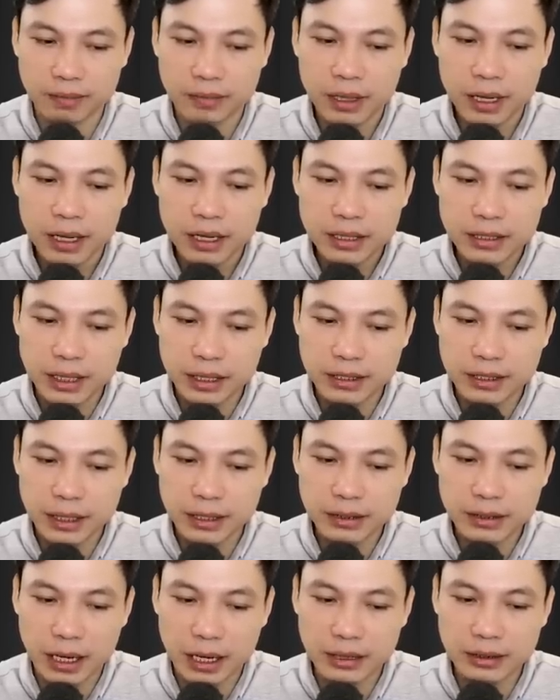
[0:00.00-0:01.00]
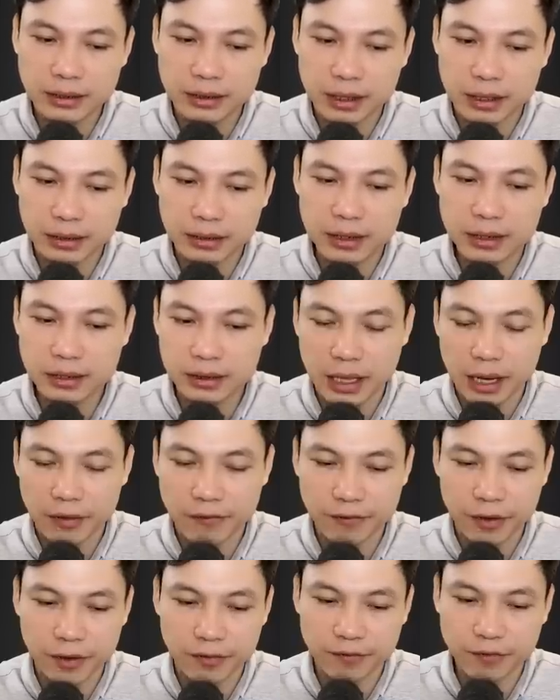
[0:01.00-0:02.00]
Quả nhiên những điều này đều
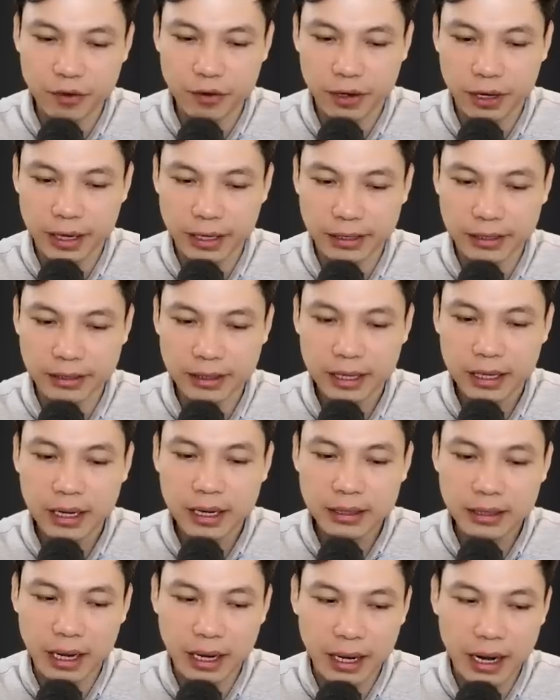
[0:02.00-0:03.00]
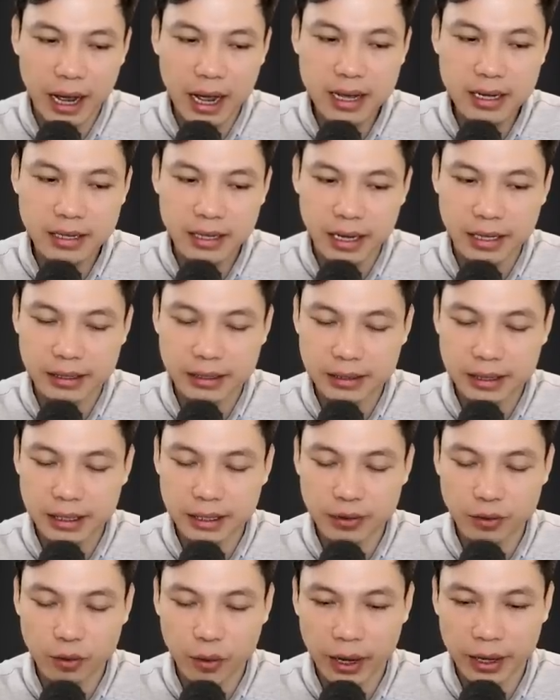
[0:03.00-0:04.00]
giống như những gì mà Đại Lãn dự
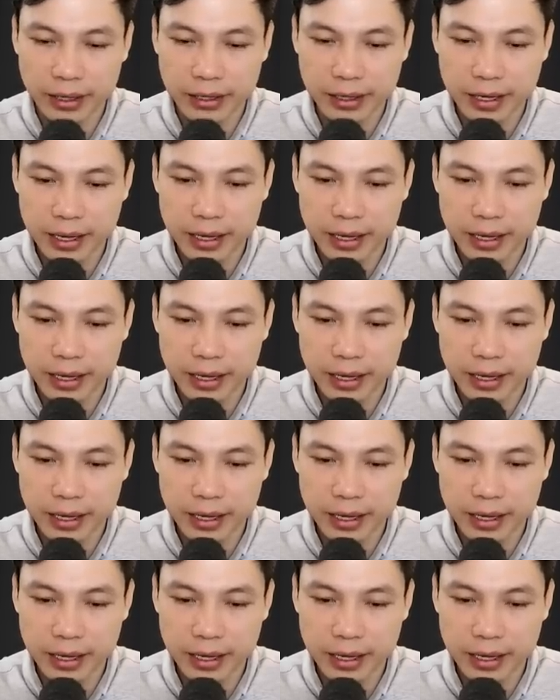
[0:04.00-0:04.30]
đoán.